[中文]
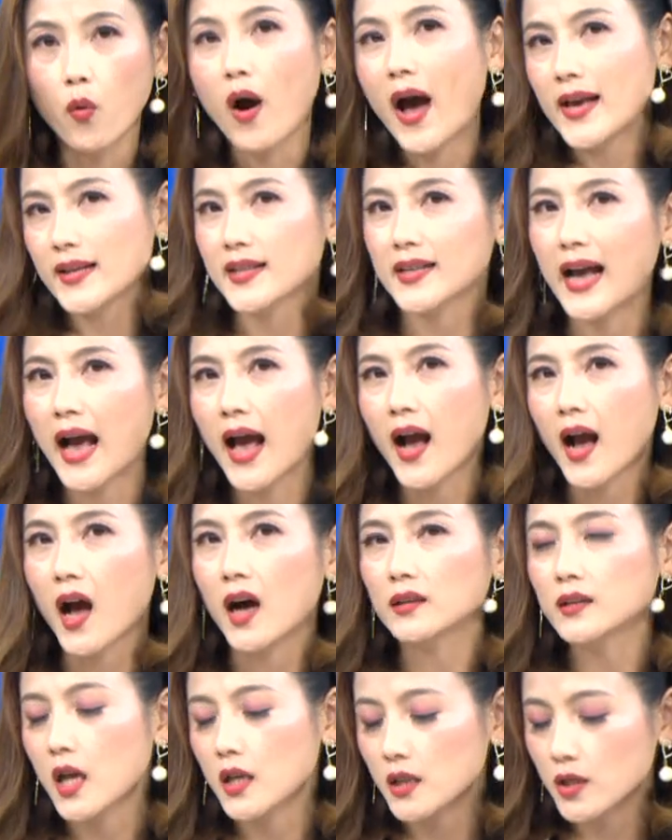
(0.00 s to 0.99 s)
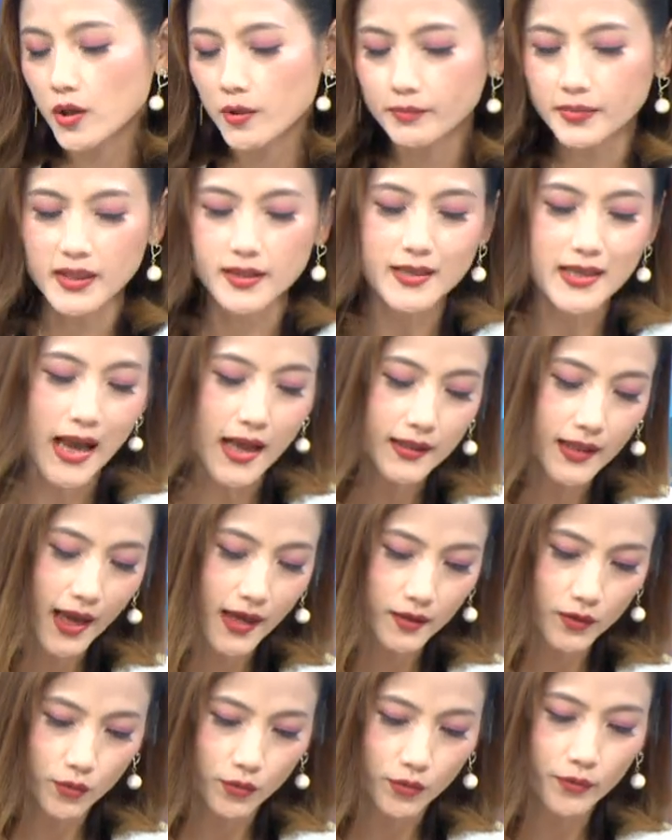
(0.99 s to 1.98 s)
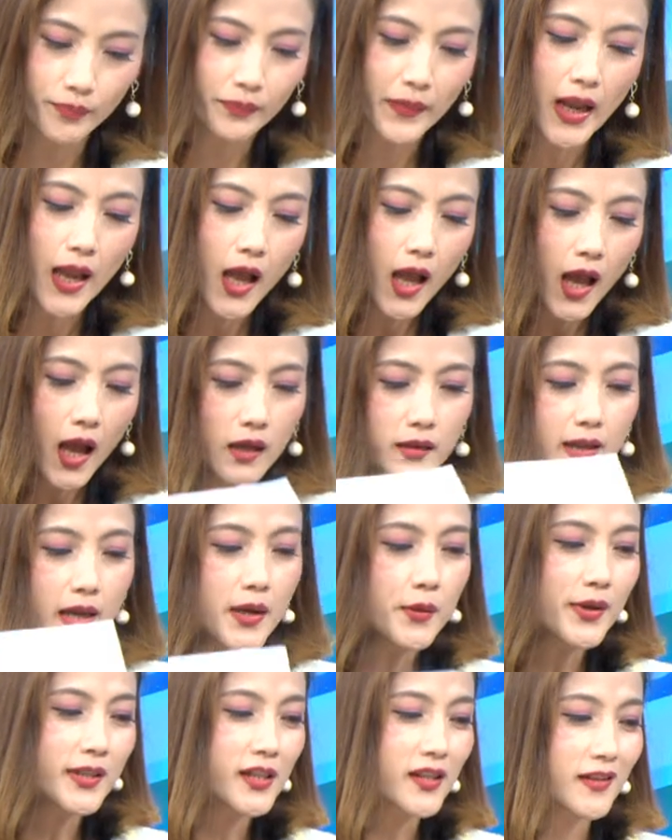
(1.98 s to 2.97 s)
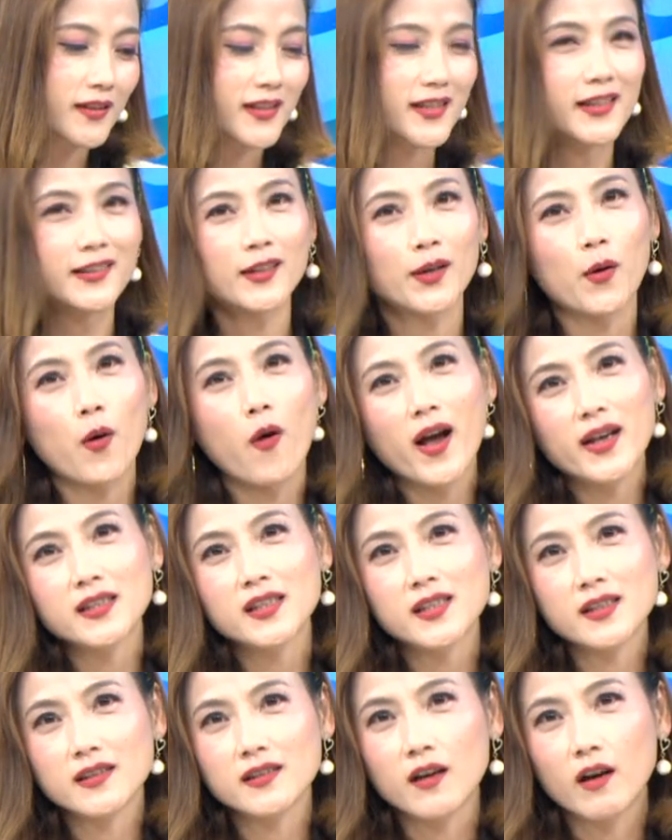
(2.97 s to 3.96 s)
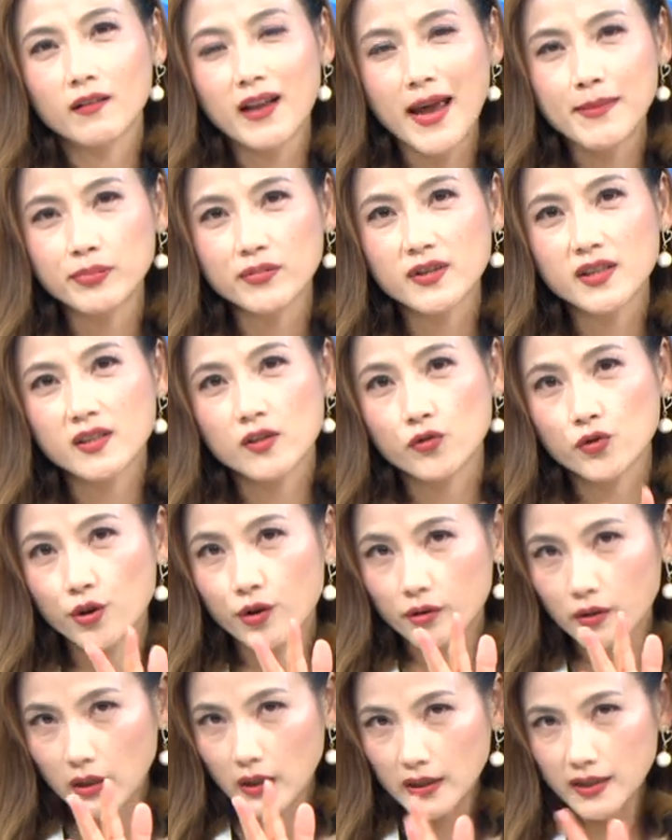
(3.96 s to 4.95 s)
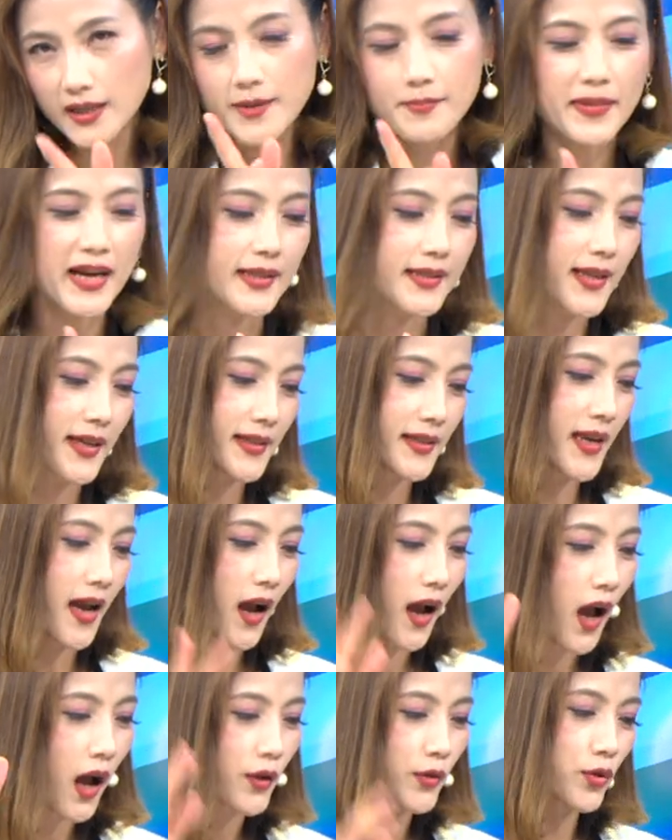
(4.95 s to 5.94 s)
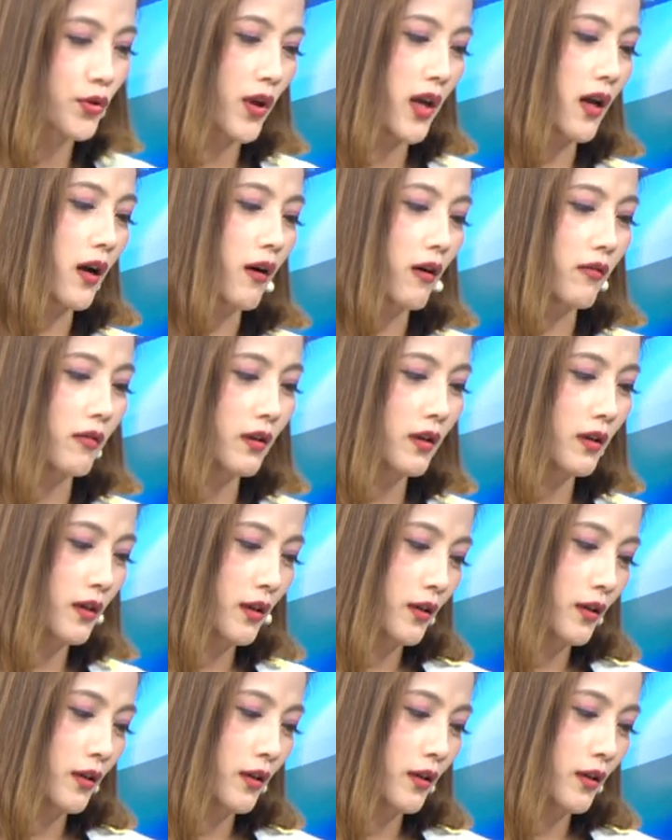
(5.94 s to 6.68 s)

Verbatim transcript: 我还是看好，但成本差太多。好，那因为时间的关系哦，来不及就一点半再讲。好，最后